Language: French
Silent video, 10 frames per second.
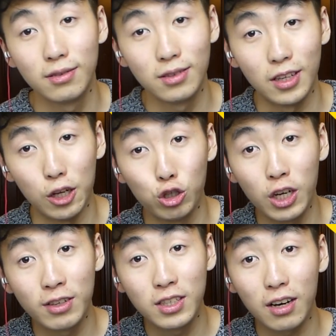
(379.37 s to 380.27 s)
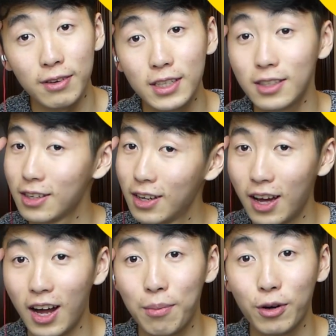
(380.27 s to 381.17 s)
C'était déjà votre service.
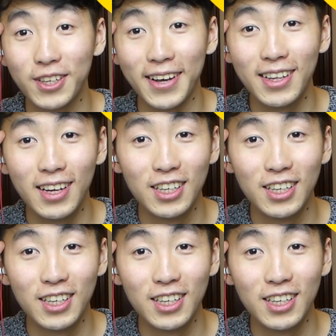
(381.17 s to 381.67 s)
À la prochaine.